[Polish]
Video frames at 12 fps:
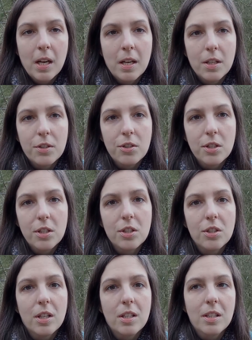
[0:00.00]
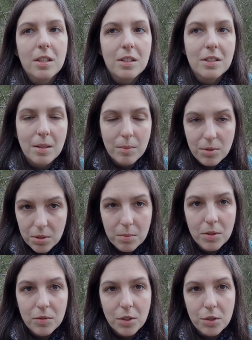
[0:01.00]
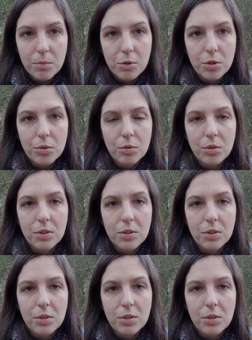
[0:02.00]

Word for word: E, czyli jeżeli chcemy coś zmienić w naszym życiu,